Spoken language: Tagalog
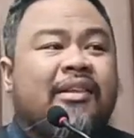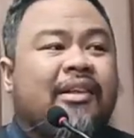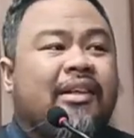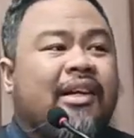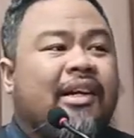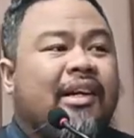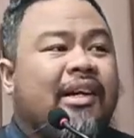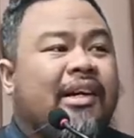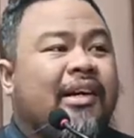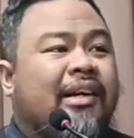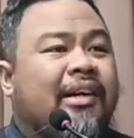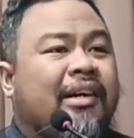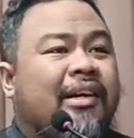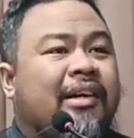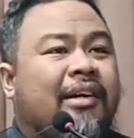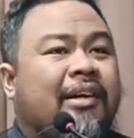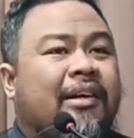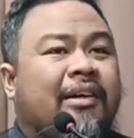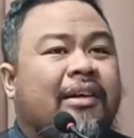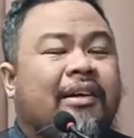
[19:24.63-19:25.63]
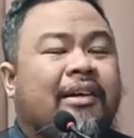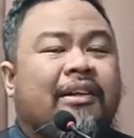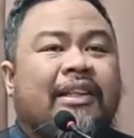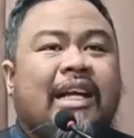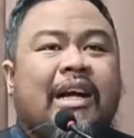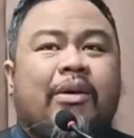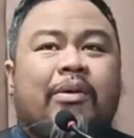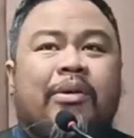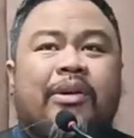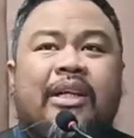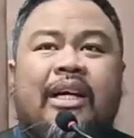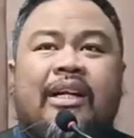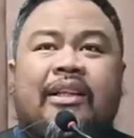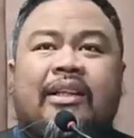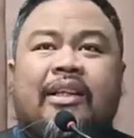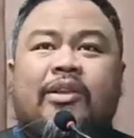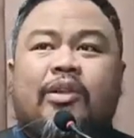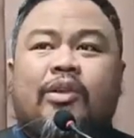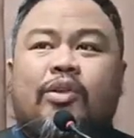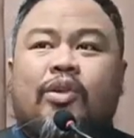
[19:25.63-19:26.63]
Uh, ang tawag yata
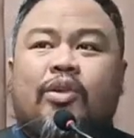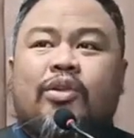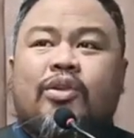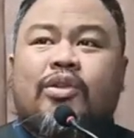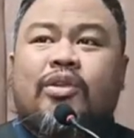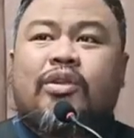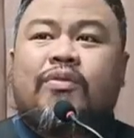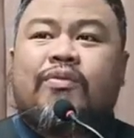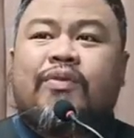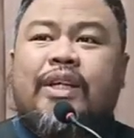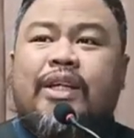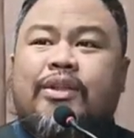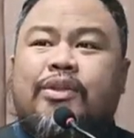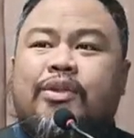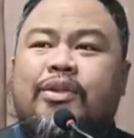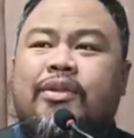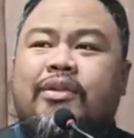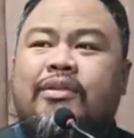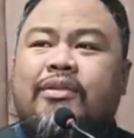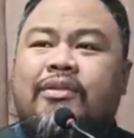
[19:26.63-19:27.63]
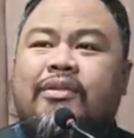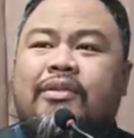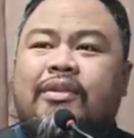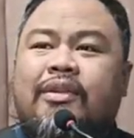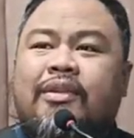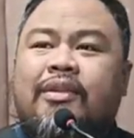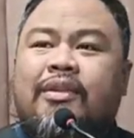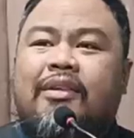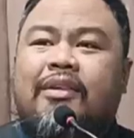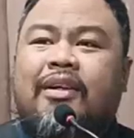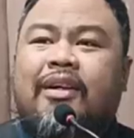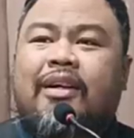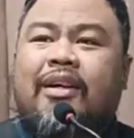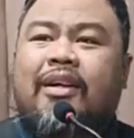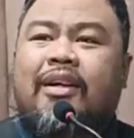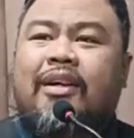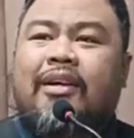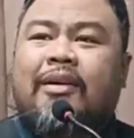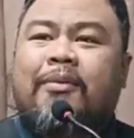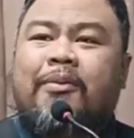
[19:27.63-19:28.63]
doon, conservation,
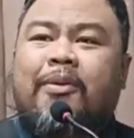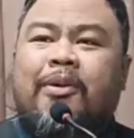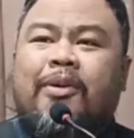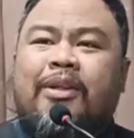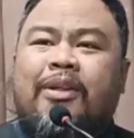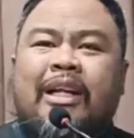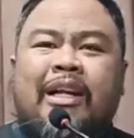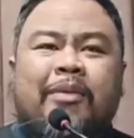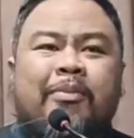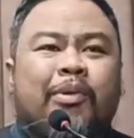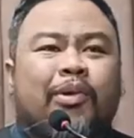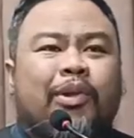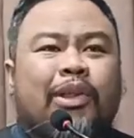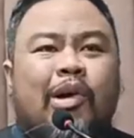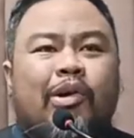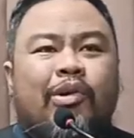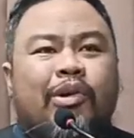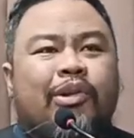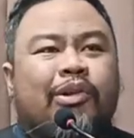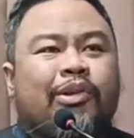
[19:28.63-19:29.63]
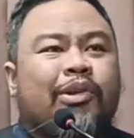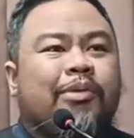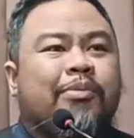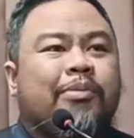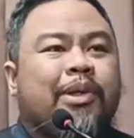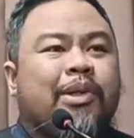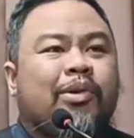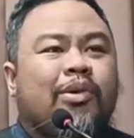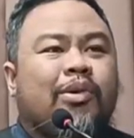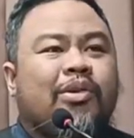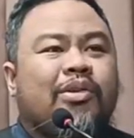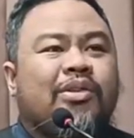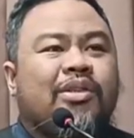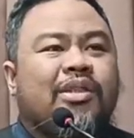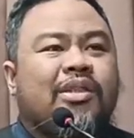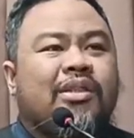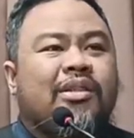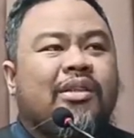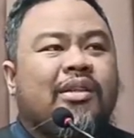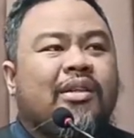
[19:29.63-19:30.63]
uh, or nalimutan ko yung
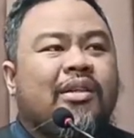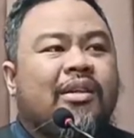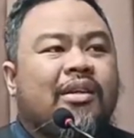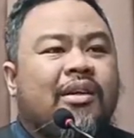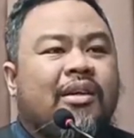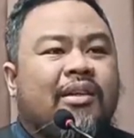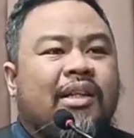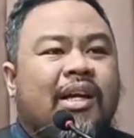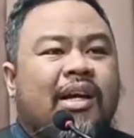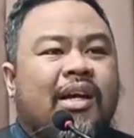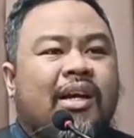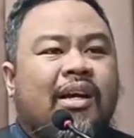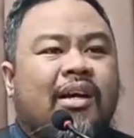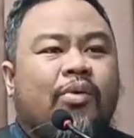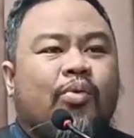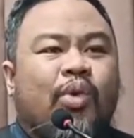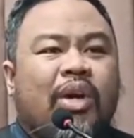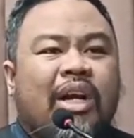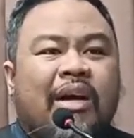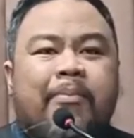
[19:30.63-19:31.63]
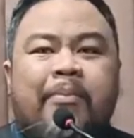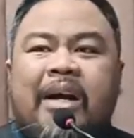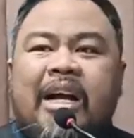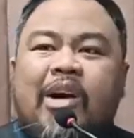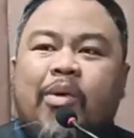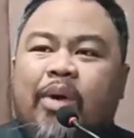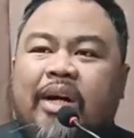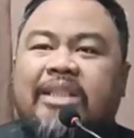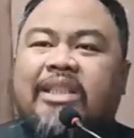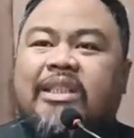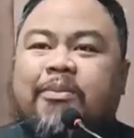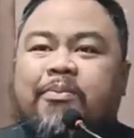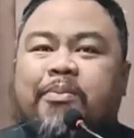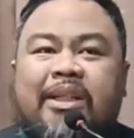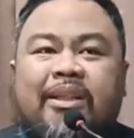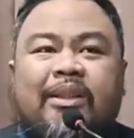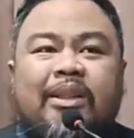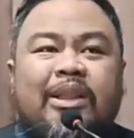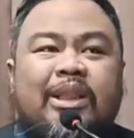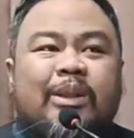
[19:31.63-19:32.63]
terminology, na walang magawa si
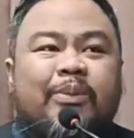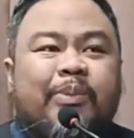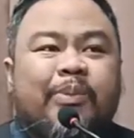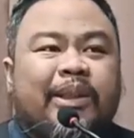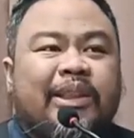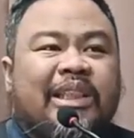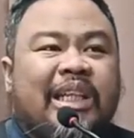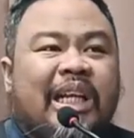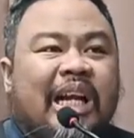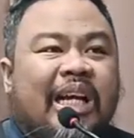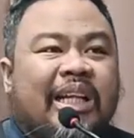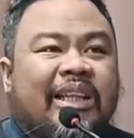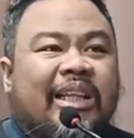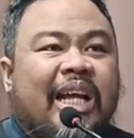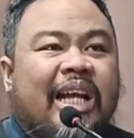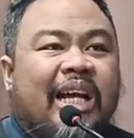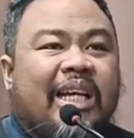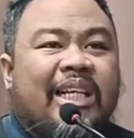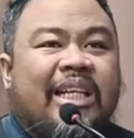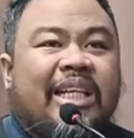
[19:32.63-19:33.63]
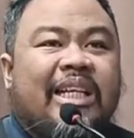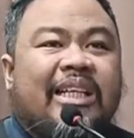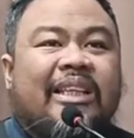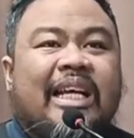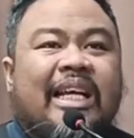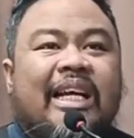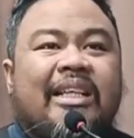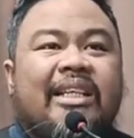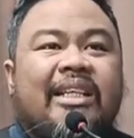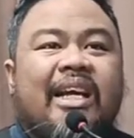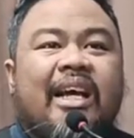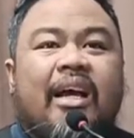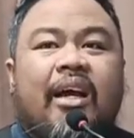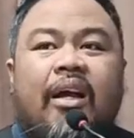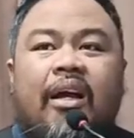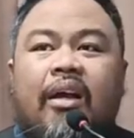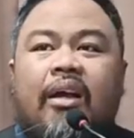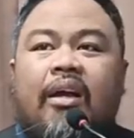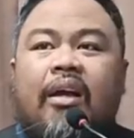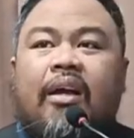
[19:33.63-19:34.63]
Britney Spears sa lahat ng kinita niya.
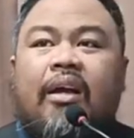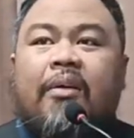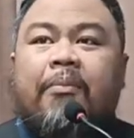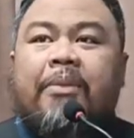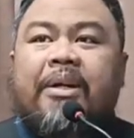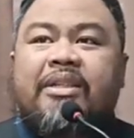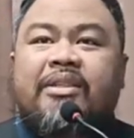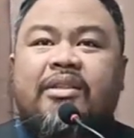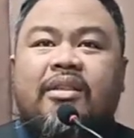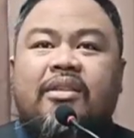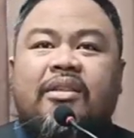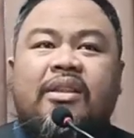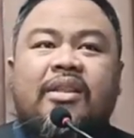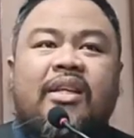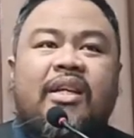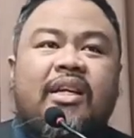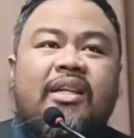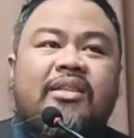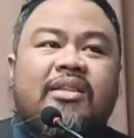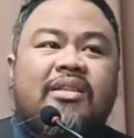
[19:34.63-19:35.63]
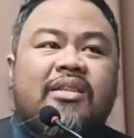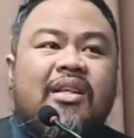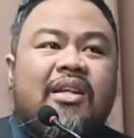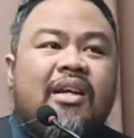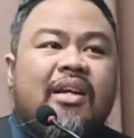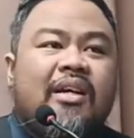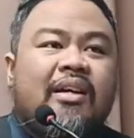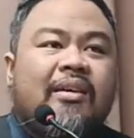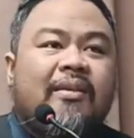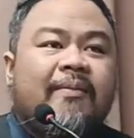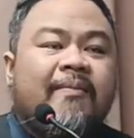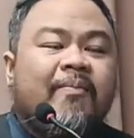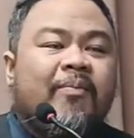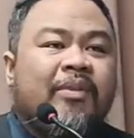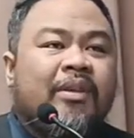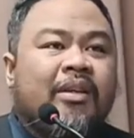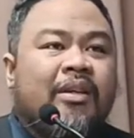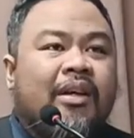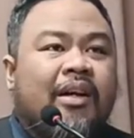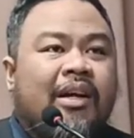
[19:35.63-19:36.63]
May certain age silang
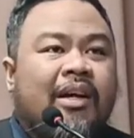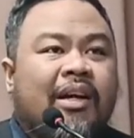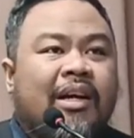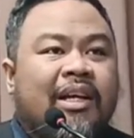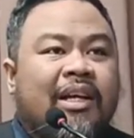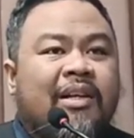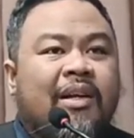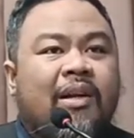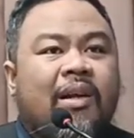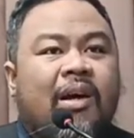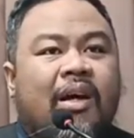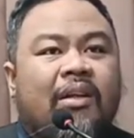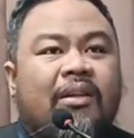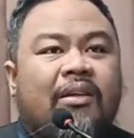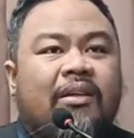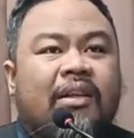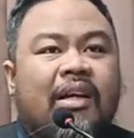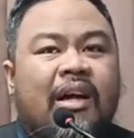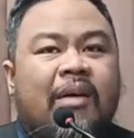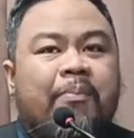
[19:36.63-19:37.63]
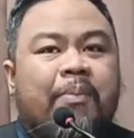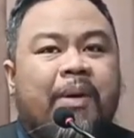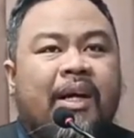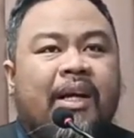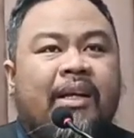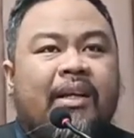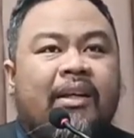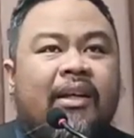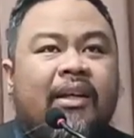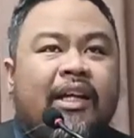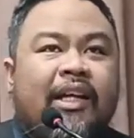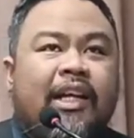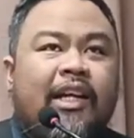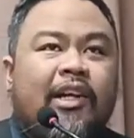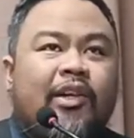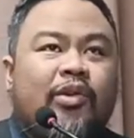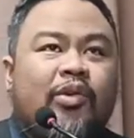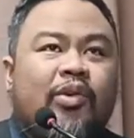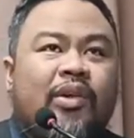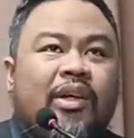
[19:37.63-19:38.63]
uh, in a lot na kapag
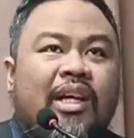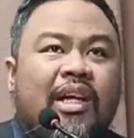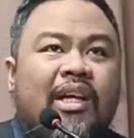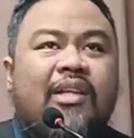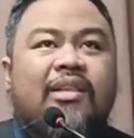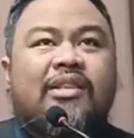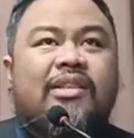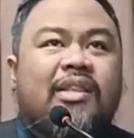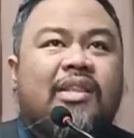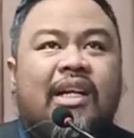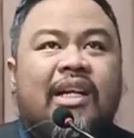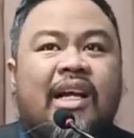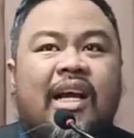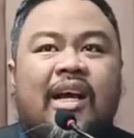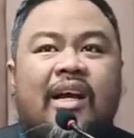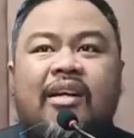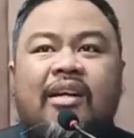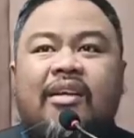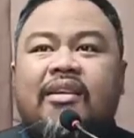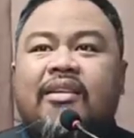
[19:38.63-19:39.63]
ganitong age ka na,